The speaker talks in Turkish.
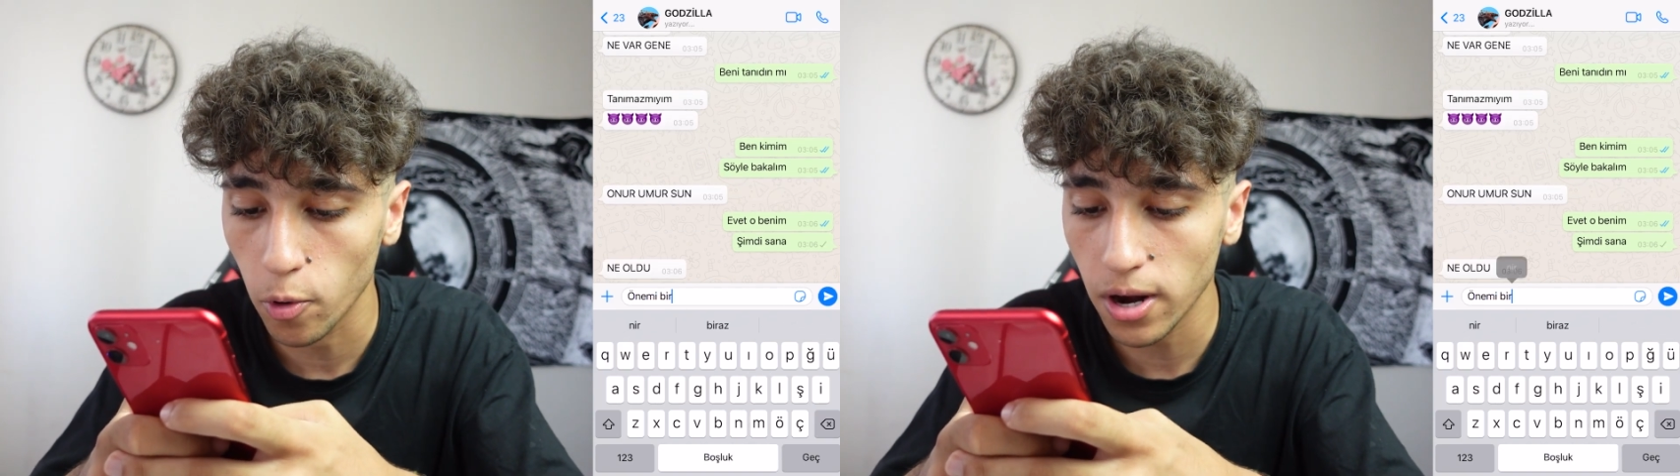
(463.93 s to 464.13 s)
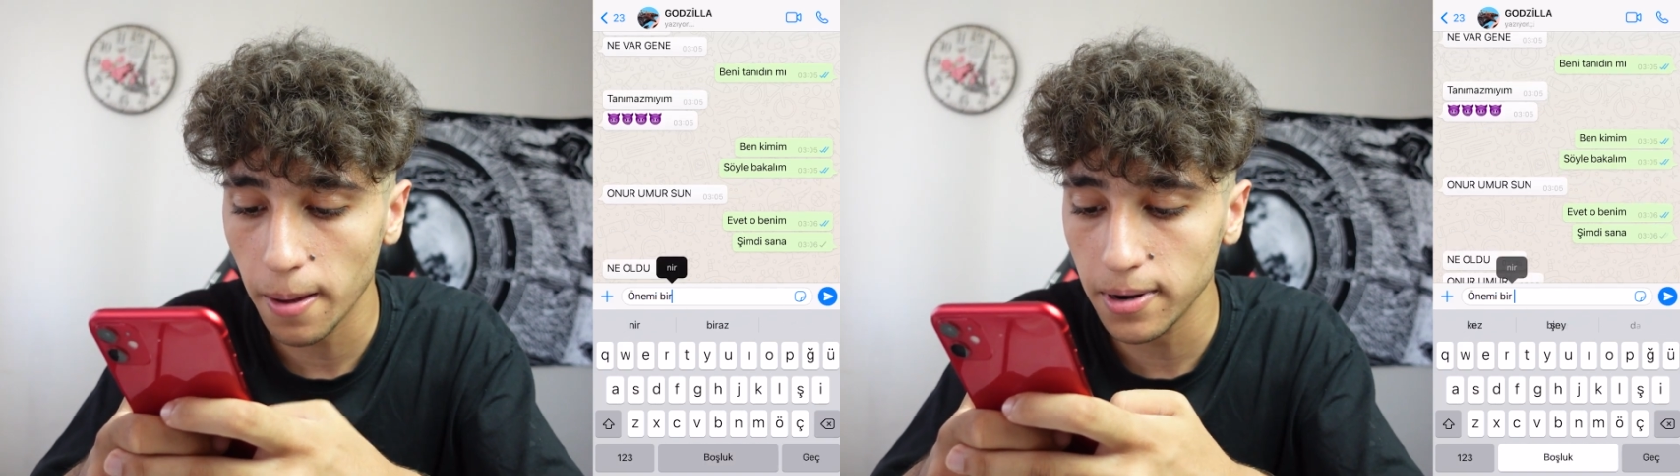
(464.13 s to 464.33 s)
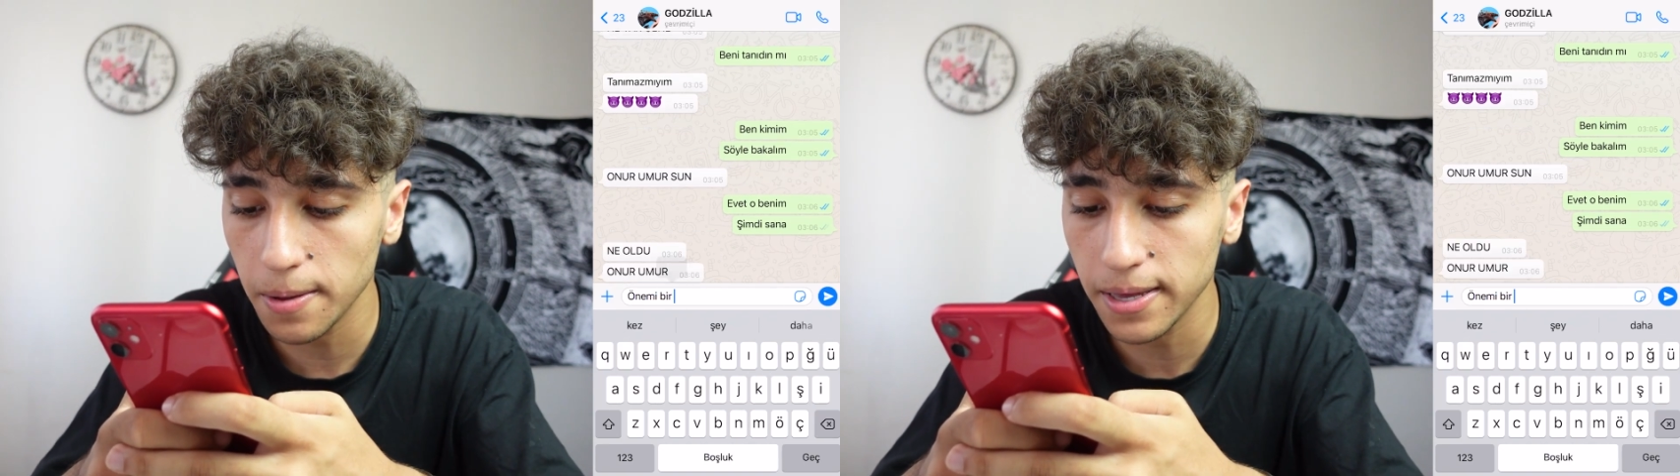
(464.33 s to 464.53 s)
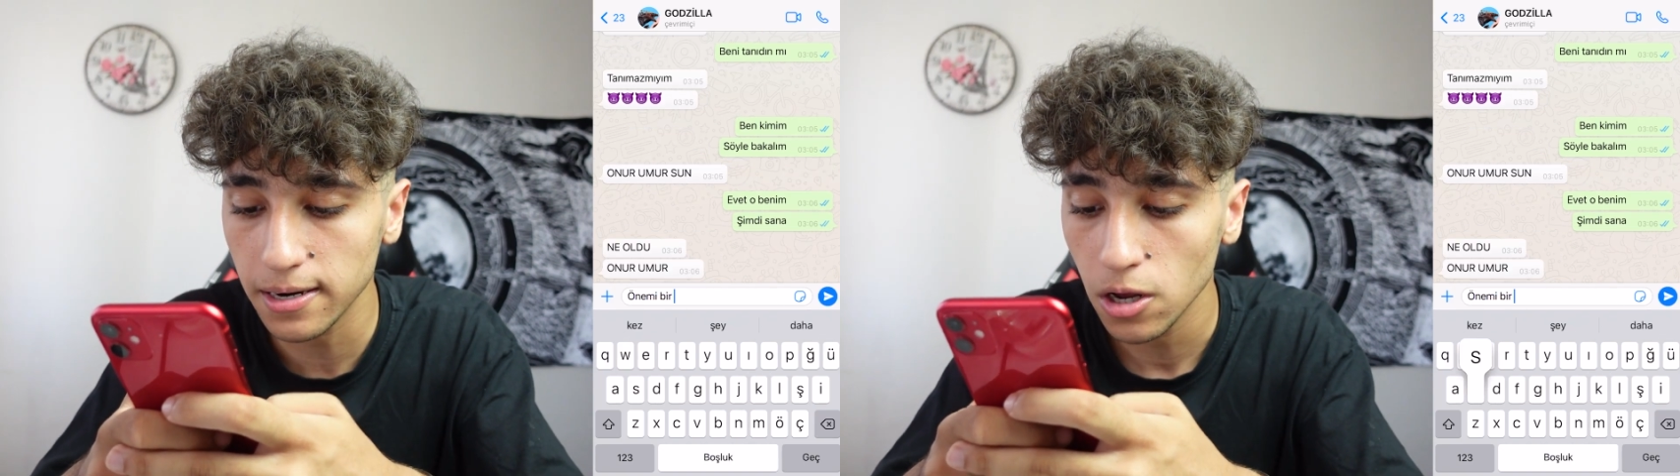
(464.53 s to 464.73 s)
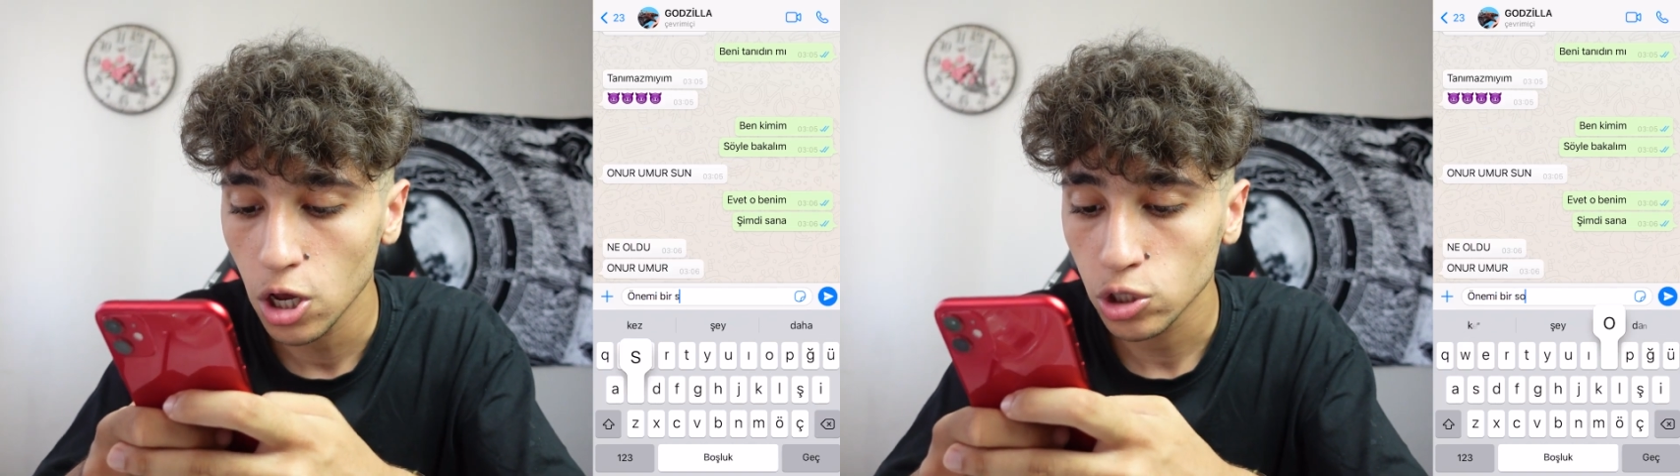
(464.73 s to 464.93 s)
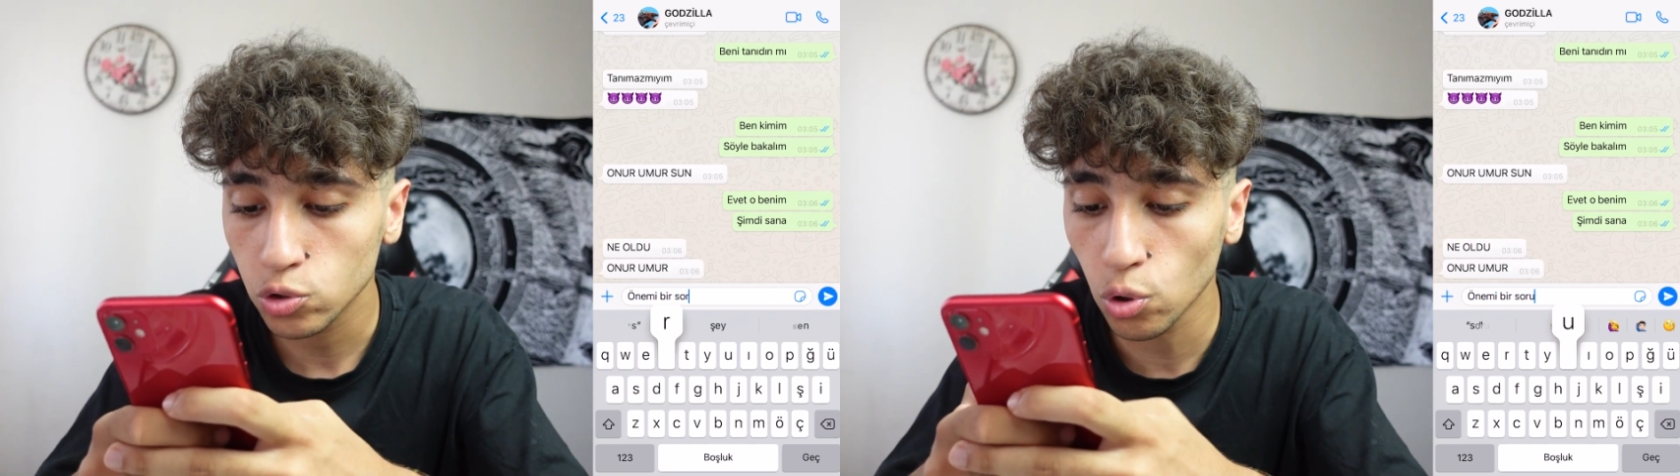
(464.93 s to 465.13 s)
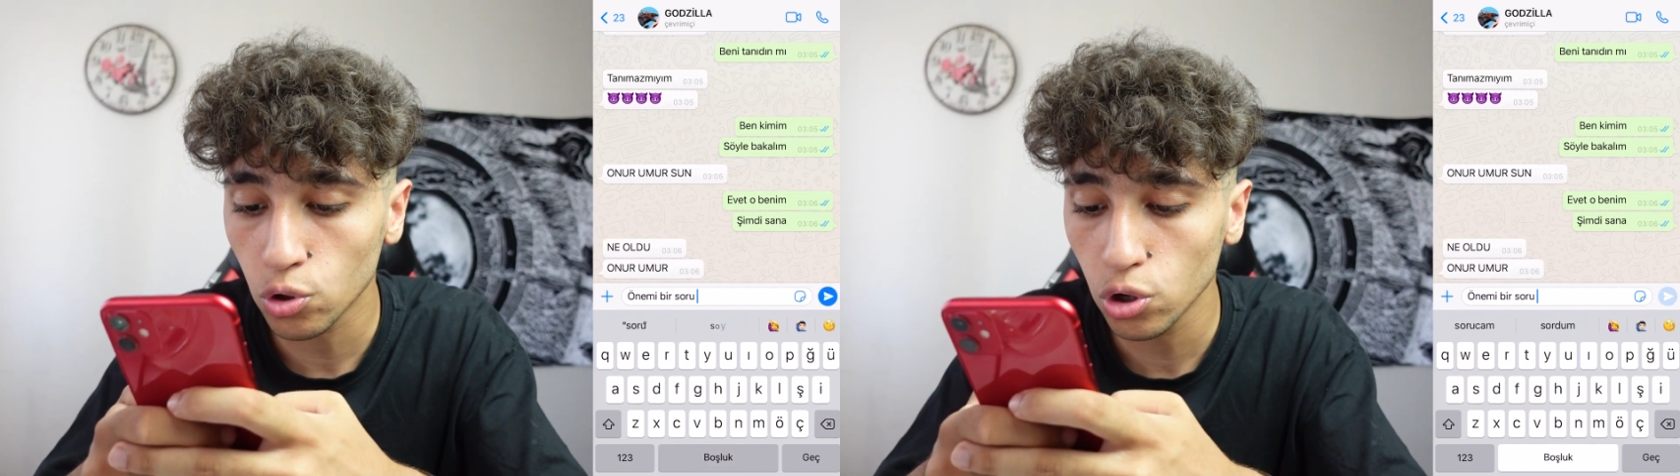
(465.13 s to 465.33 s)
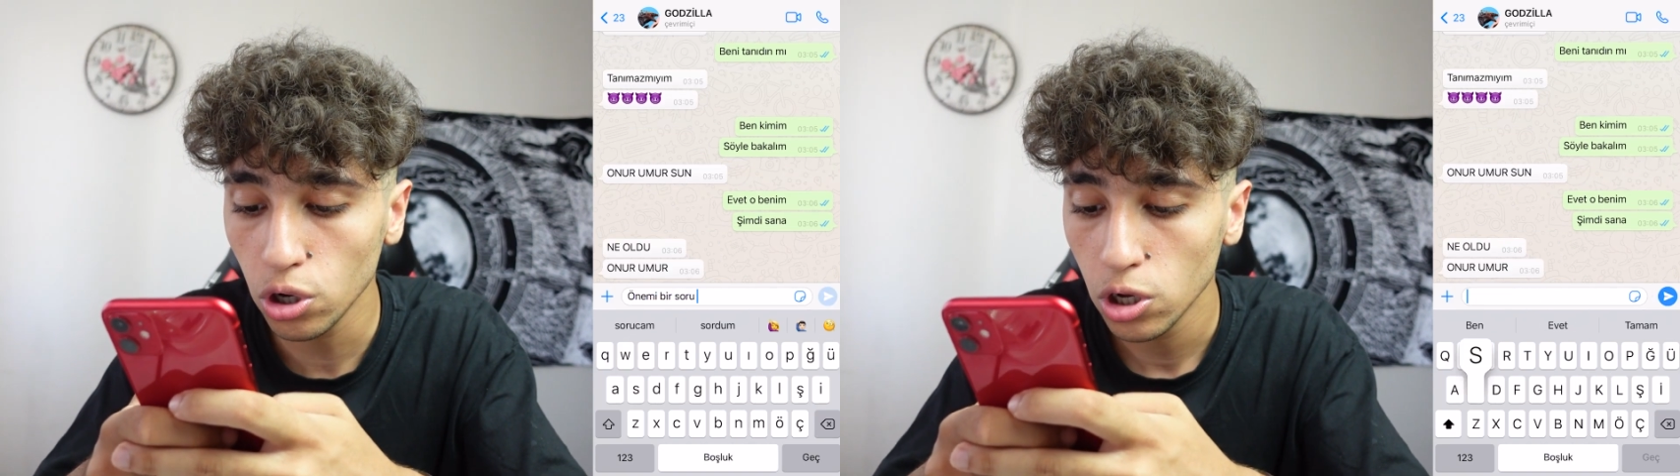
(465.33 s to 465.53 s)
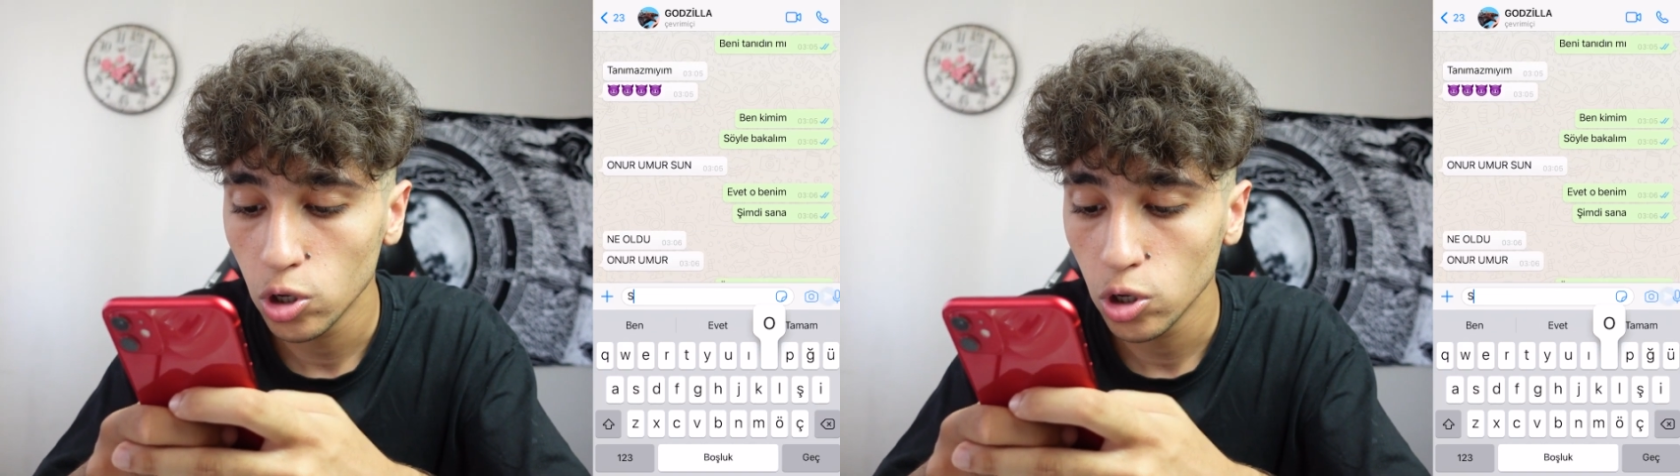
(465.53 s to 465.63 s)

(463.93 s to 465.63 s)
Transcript: Önemli bir soru